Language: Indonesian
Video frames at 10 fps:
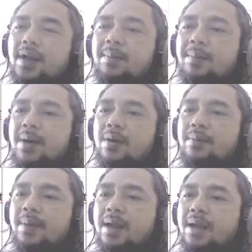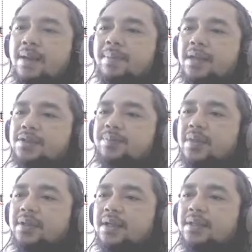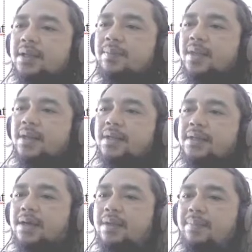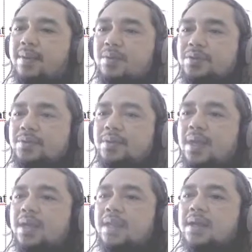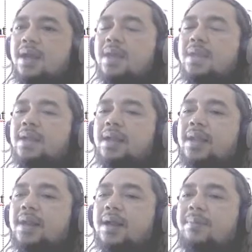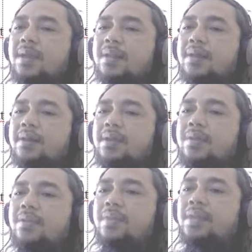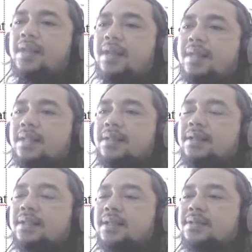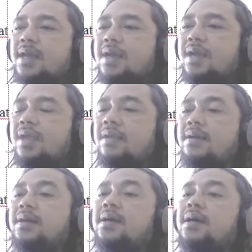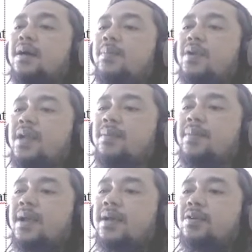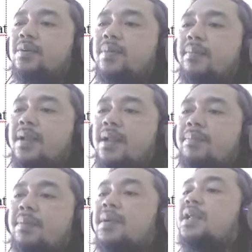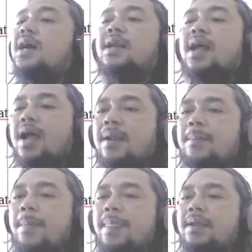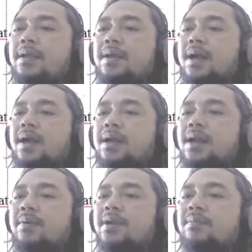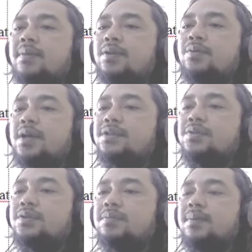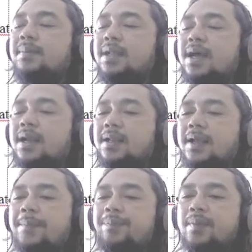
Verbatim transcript: Kemudian membangun pagar pada spot yang tidak boleh diinjak oleh pengunjung agar keragaman geologi dan hayatinya terjaga. Kemudian biaya untuk pemeliharaan hingga karyawan yang bertugas untuk memeliharanya.